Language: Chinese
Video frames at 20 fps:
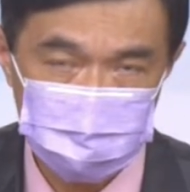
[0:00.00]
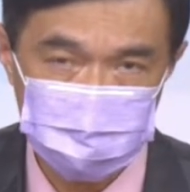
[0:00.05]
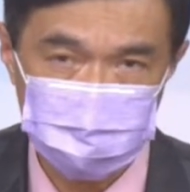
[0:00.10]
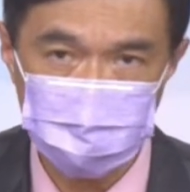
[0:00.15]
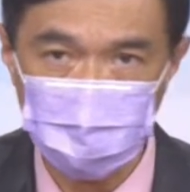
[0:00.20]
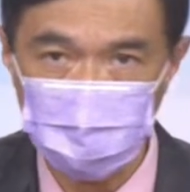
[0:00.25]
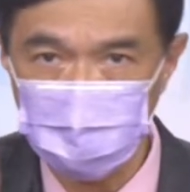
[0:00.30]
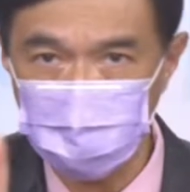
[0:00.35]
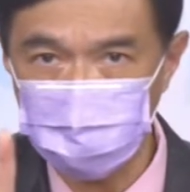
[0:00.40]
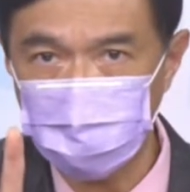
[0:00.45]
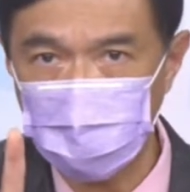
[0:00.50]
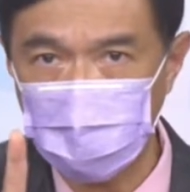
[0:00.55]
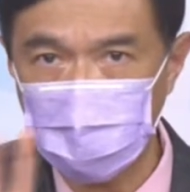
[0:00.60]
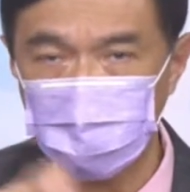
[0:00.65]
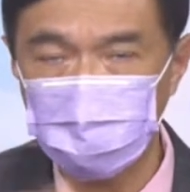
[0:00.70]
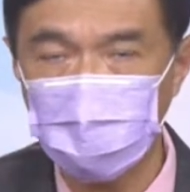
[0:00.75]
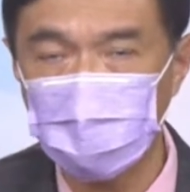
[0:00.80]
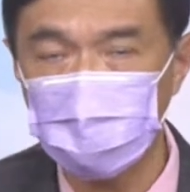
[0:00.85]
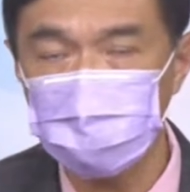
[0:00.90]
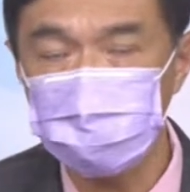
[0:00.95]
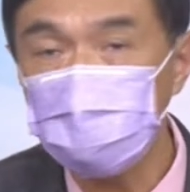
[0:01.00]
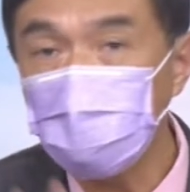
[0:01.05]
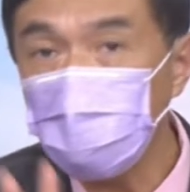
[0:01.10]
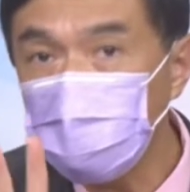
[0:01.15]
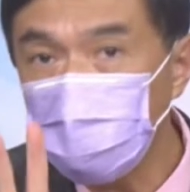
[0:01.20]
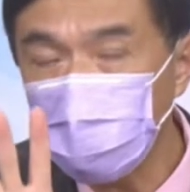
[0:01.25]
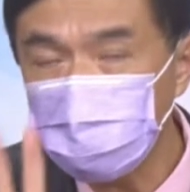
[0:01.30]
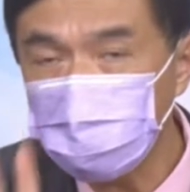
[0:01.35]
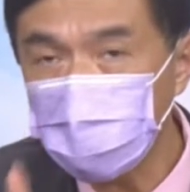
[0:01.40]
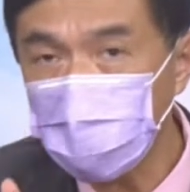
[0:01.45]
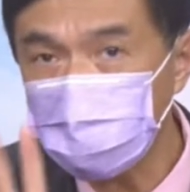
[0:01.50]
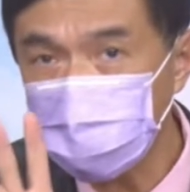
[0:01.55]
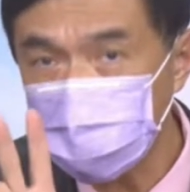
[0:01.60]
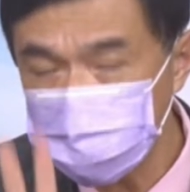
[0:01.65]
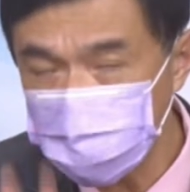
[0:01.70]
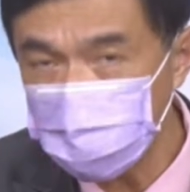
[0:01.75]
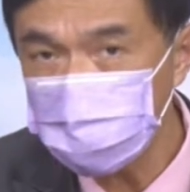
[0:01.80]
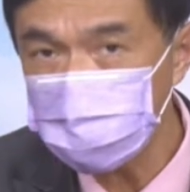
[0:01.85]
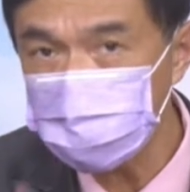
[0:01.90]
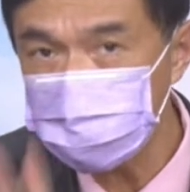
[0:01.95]
降了八趴，超过八趴，
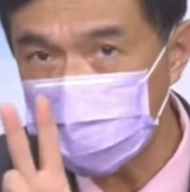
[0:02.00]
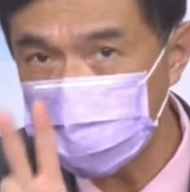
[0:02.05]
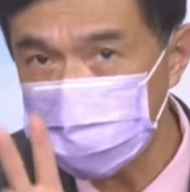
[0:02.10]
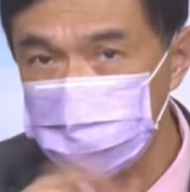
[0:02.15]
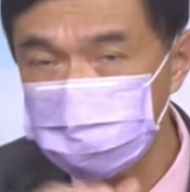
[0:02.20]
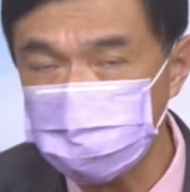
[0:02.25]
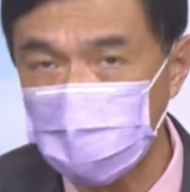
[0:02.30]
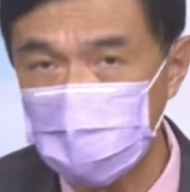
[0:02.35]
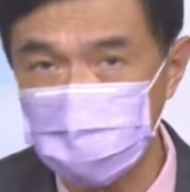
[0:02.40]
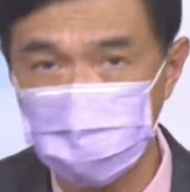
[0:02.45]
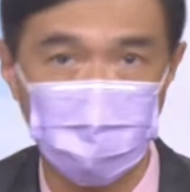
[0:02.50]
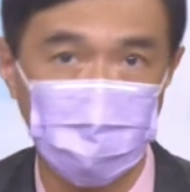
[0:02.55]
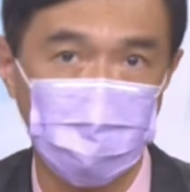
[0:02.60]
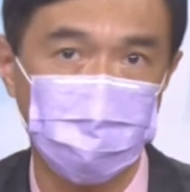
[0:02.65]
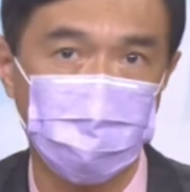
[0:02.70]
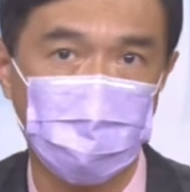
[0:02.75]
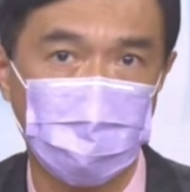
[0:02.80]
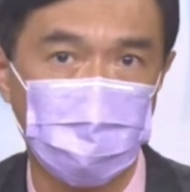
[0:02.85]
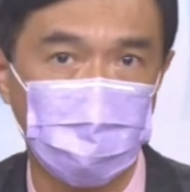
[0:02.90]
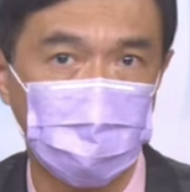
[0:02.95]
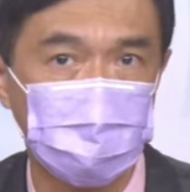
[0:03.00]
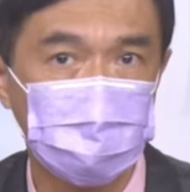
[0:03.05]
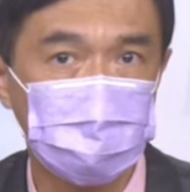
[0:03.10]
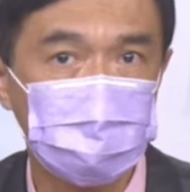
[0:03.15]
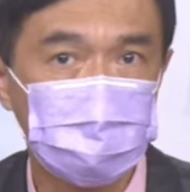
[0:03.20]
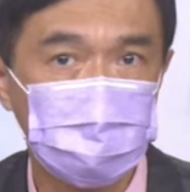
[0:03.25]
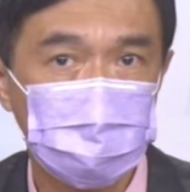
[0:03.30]
严格讲是八点一趴了，